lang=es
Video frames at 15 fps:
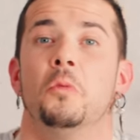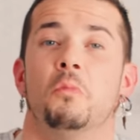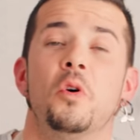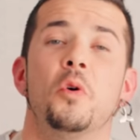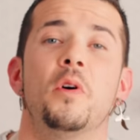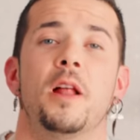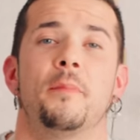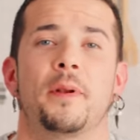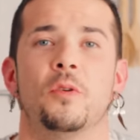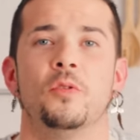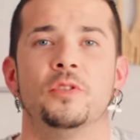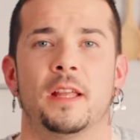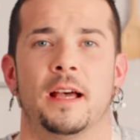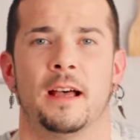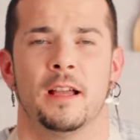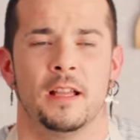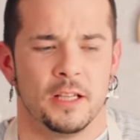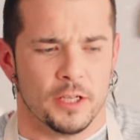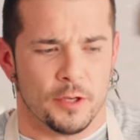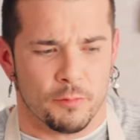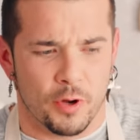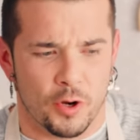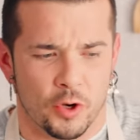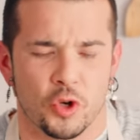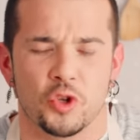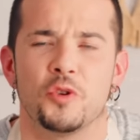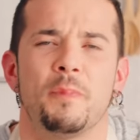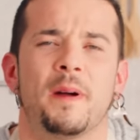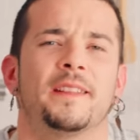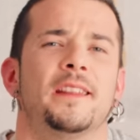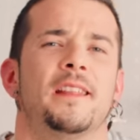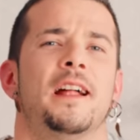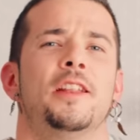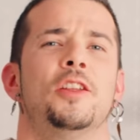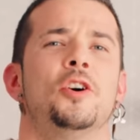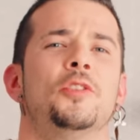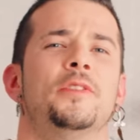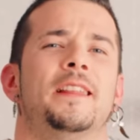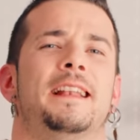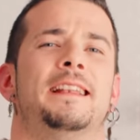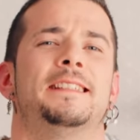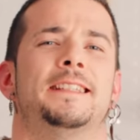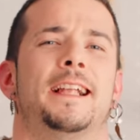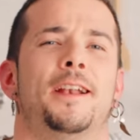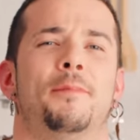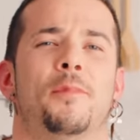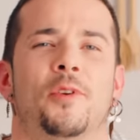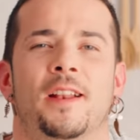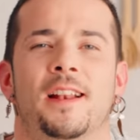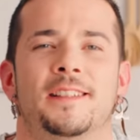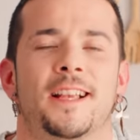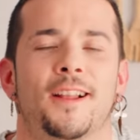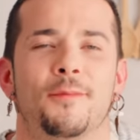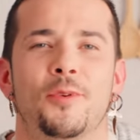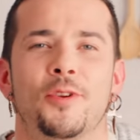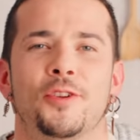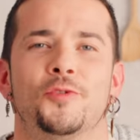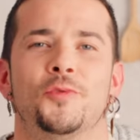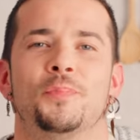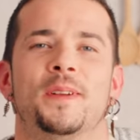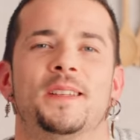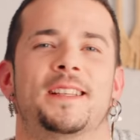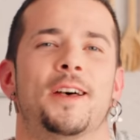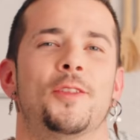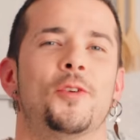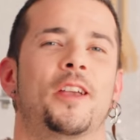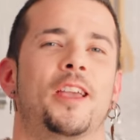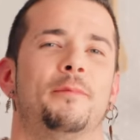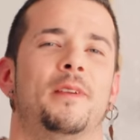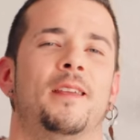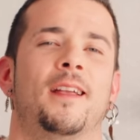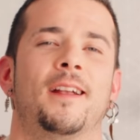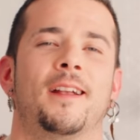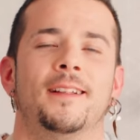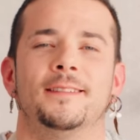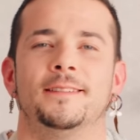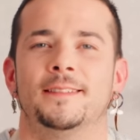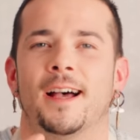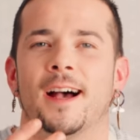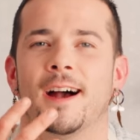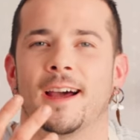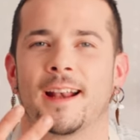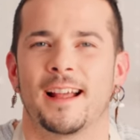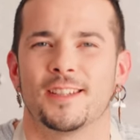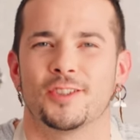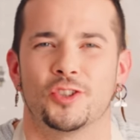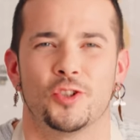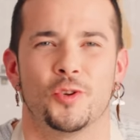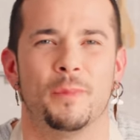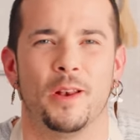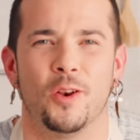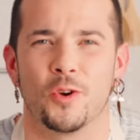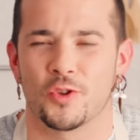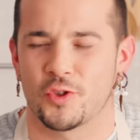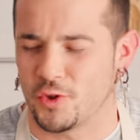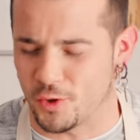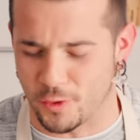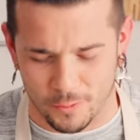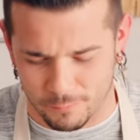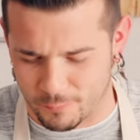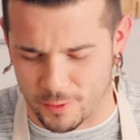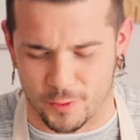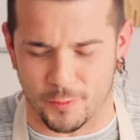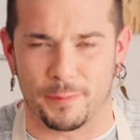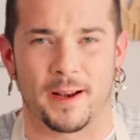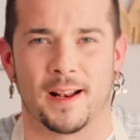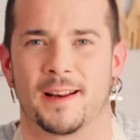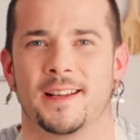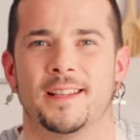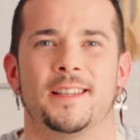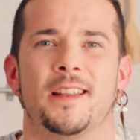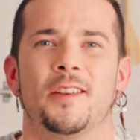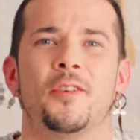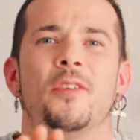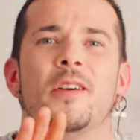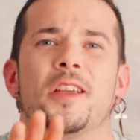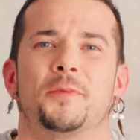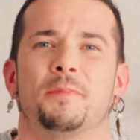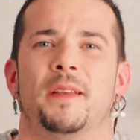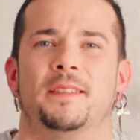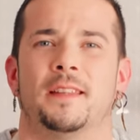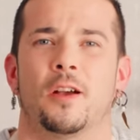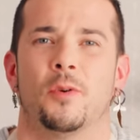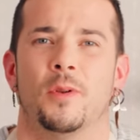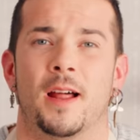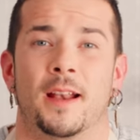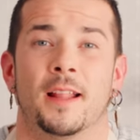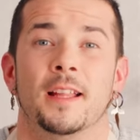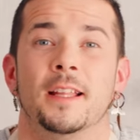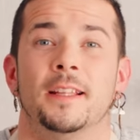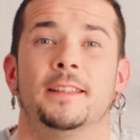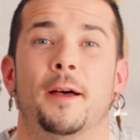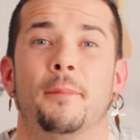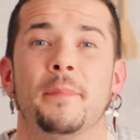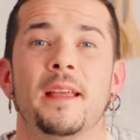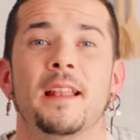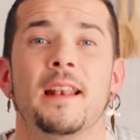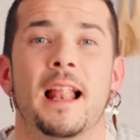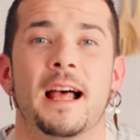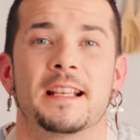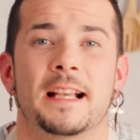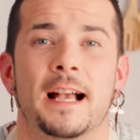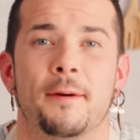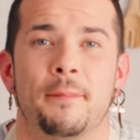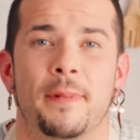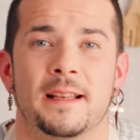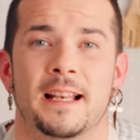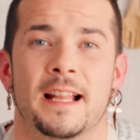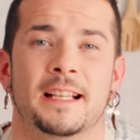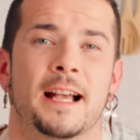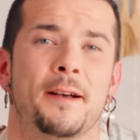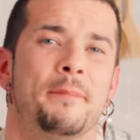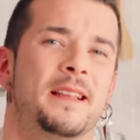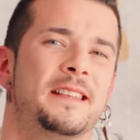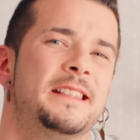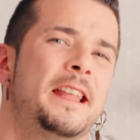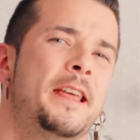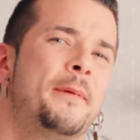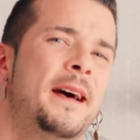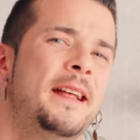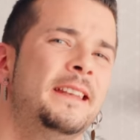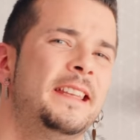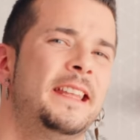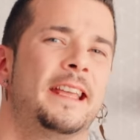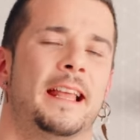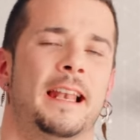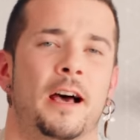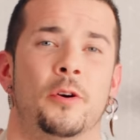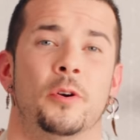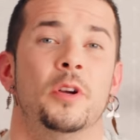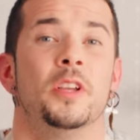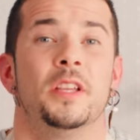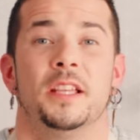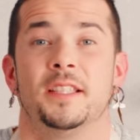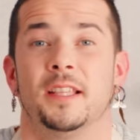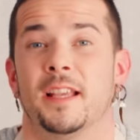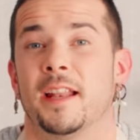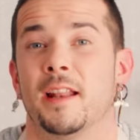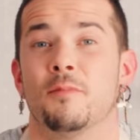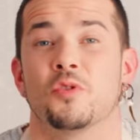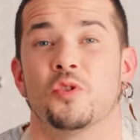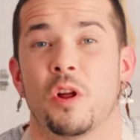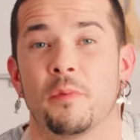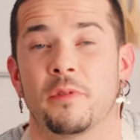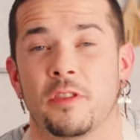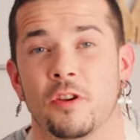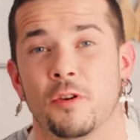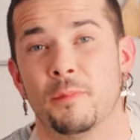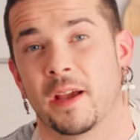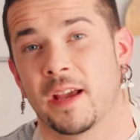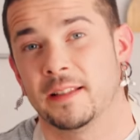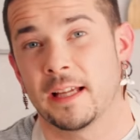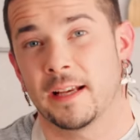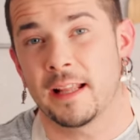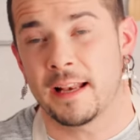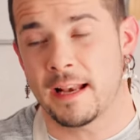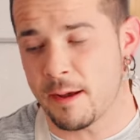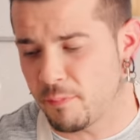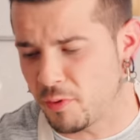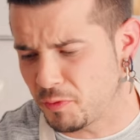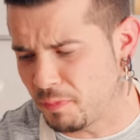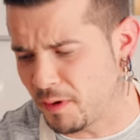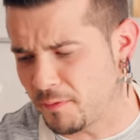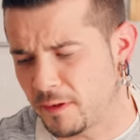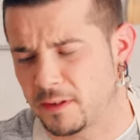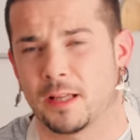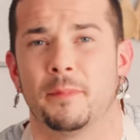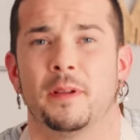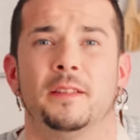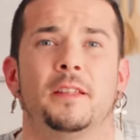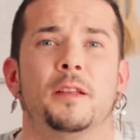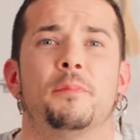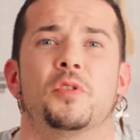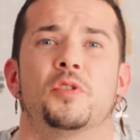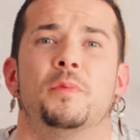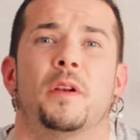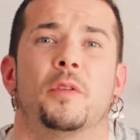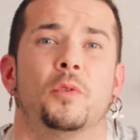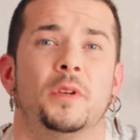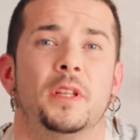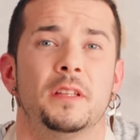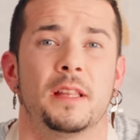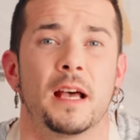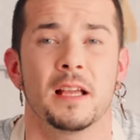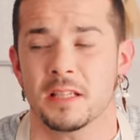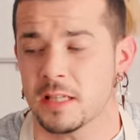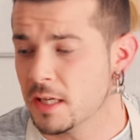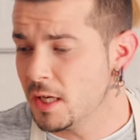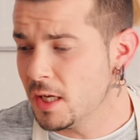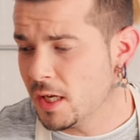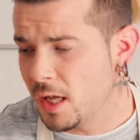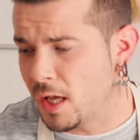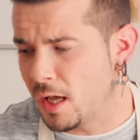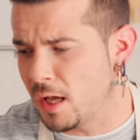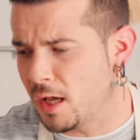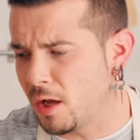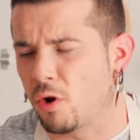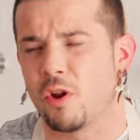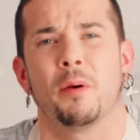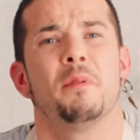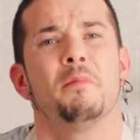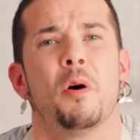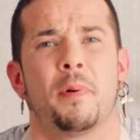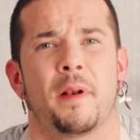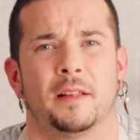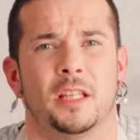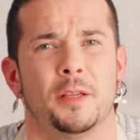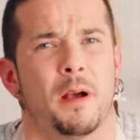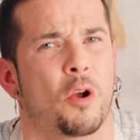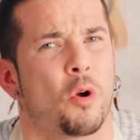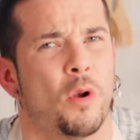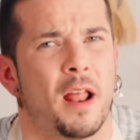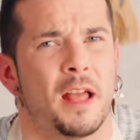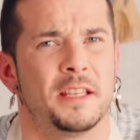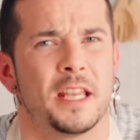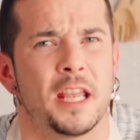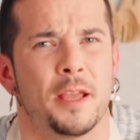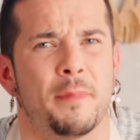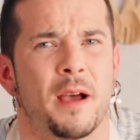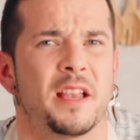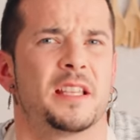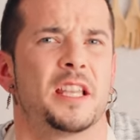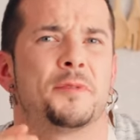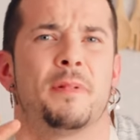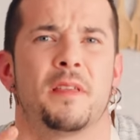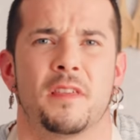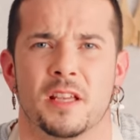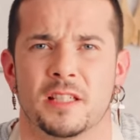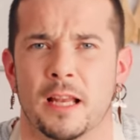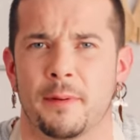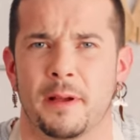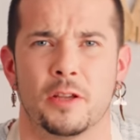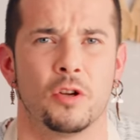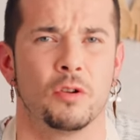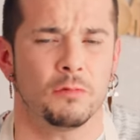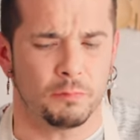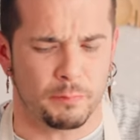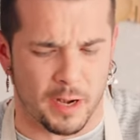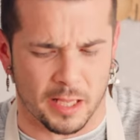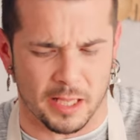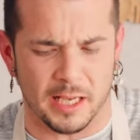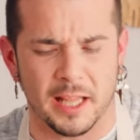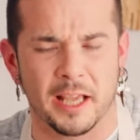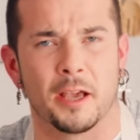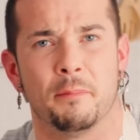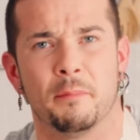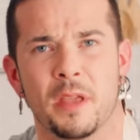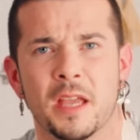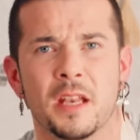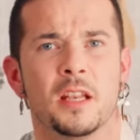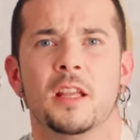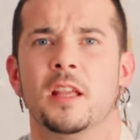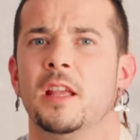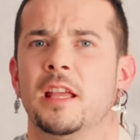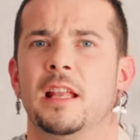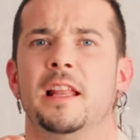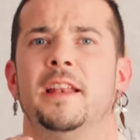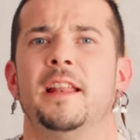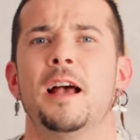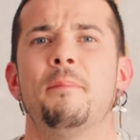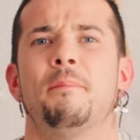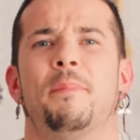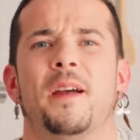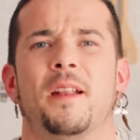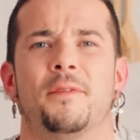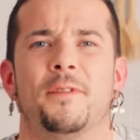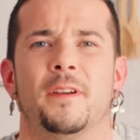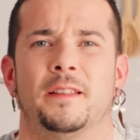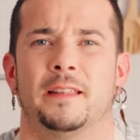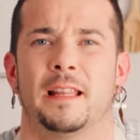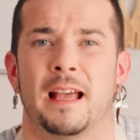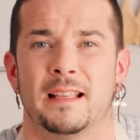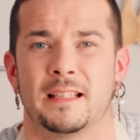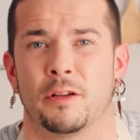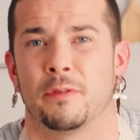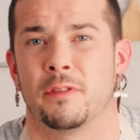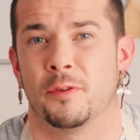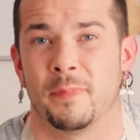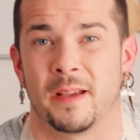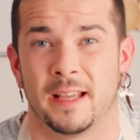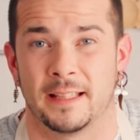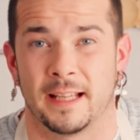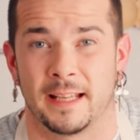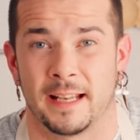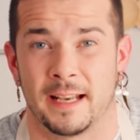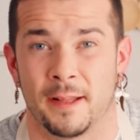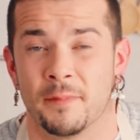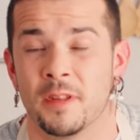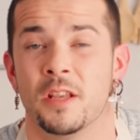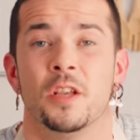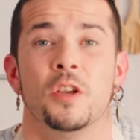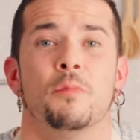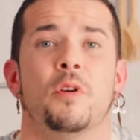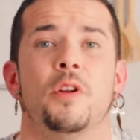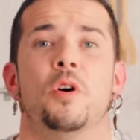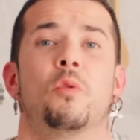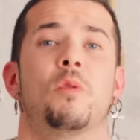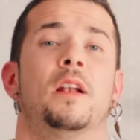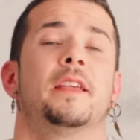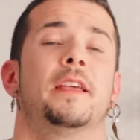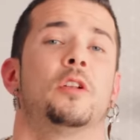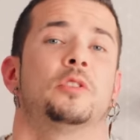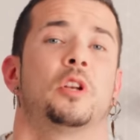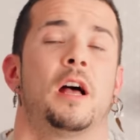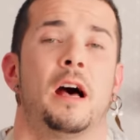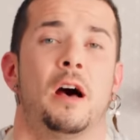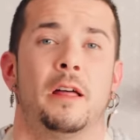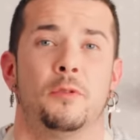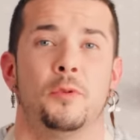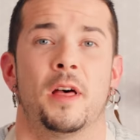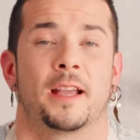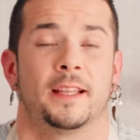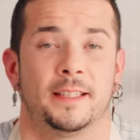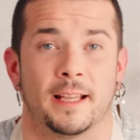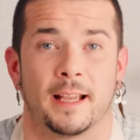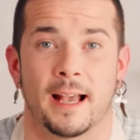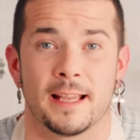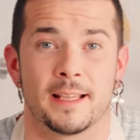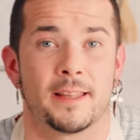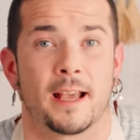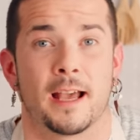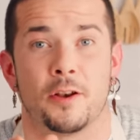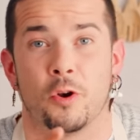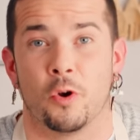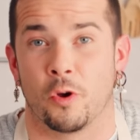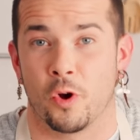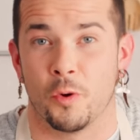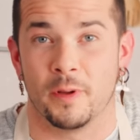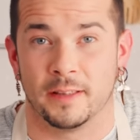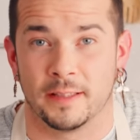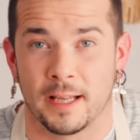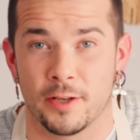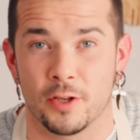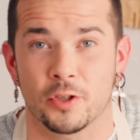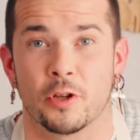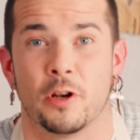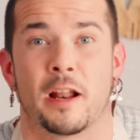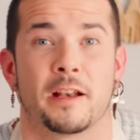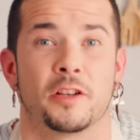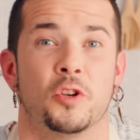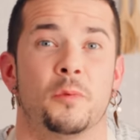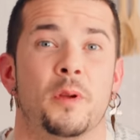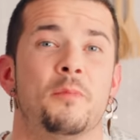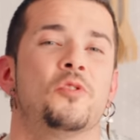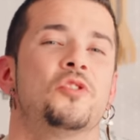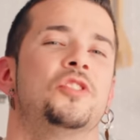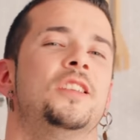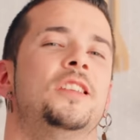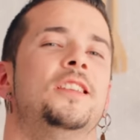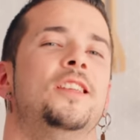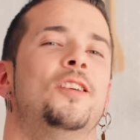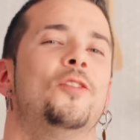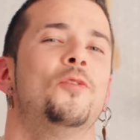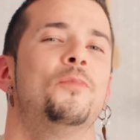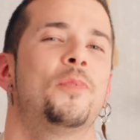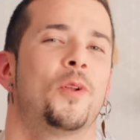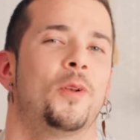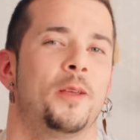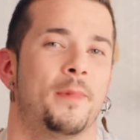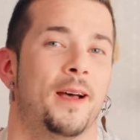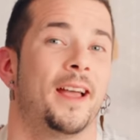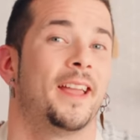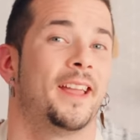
Muy buena pregunta. Bueno, yo soy partidario del salmón. El salmón es un pescado que me encanta, graso, meloso. Bueno, para el relleno, espectacular. También las gambas. Las gambas le van niquelado. Y si queremos una opción vegetariana, pues perfectamente, pues verduritas. Eh, con la misma operativa, con la yema, esa especie de sabayón, para que liguen bien. Y le iría perfecta esa opción vegetariana. Bueno, cualquier otra duda que tengáis, dejadnoslo en comentarios, que la resolvemos sin ningún problema.